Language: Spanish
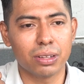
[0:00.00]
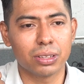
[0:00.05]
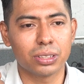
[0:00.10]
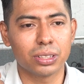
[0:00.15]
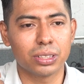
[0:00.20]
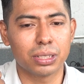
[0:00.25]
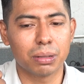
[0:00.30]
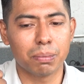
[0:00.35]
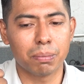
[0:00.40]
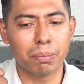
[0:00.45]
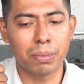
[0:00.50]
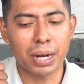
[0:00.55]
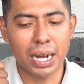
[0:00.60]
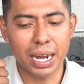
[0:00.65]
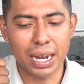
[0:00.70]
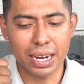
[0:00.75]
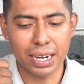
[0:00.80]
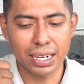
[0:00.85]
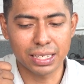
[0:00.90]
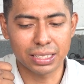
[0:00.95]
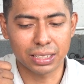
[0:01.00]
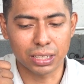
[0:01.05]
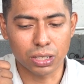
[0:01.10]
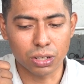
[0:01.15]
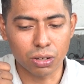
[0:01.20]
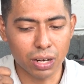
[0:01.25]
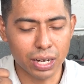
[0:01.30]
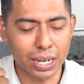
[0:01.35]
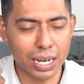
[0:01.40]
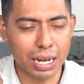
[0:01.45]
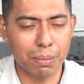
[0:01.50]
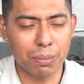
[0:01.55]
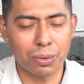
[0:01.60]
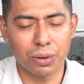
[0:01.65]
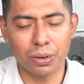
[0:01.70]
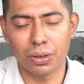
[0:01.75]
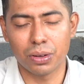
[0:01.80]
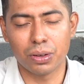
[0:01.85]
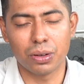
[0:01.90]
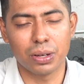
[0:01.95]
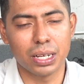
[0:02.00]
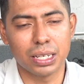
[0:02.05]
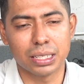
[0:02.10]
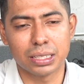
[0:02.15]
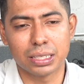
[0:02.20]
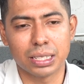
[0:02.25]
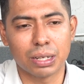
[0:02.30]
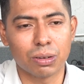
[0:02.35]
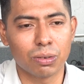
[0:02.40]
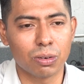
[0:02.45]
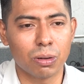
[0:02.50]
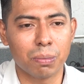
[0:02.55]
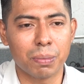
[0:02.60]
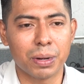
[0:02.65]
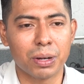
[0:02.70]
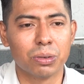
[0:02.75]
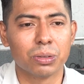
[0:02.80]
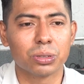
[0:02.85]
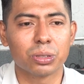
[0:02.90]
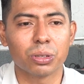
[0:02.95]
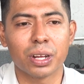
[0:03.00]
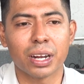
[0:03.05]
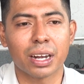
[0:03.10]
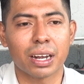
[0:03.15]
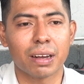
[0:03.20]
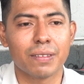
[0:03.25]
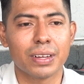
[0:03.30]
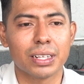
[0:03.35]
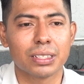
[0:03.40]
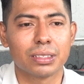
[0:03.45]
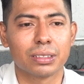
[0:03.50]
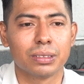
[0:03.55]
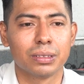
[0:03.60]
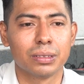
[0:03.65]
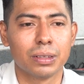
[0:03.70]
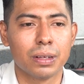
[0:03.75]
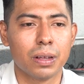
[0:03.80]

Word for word: entonces vaya, este, yo le llamo este, en unos minutos y reviso.